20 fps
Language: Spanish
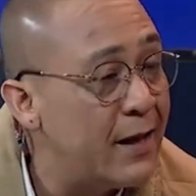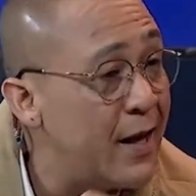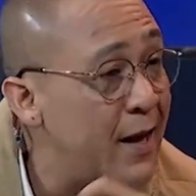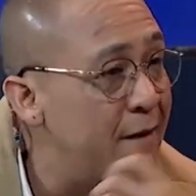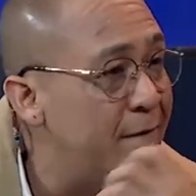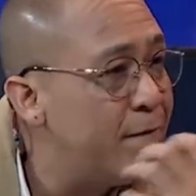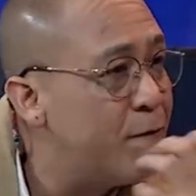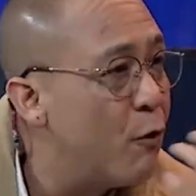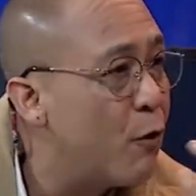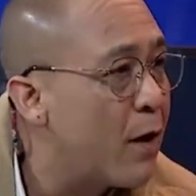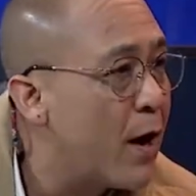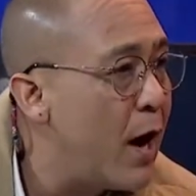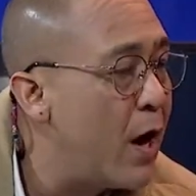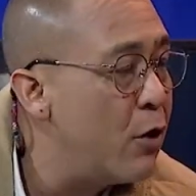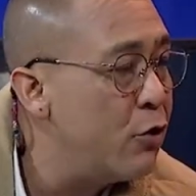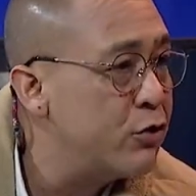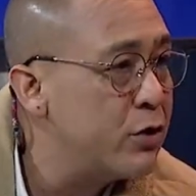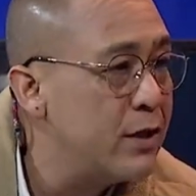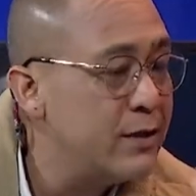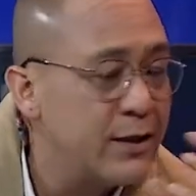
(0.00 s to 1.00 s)

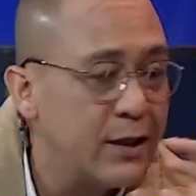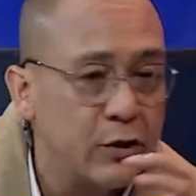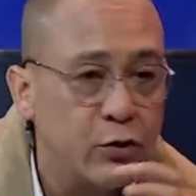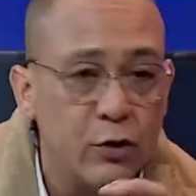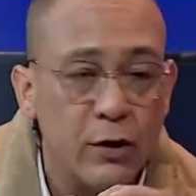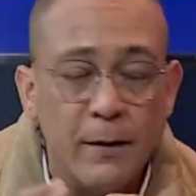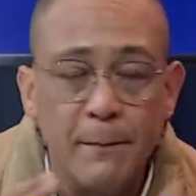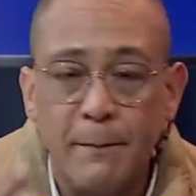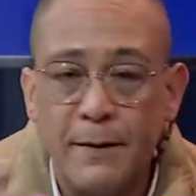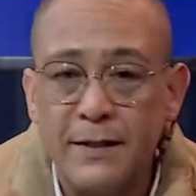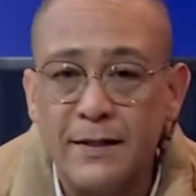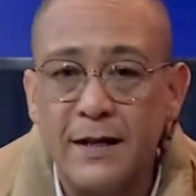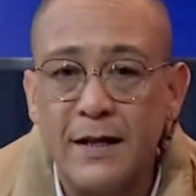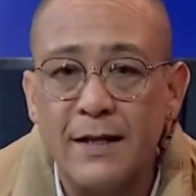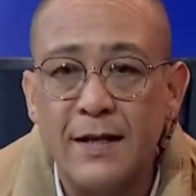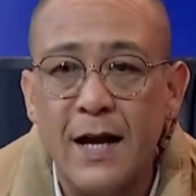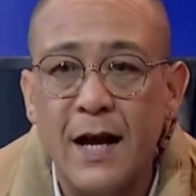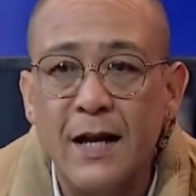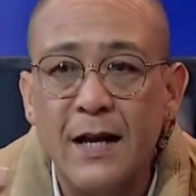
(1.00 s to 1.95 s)
enfocados al sector empresarial.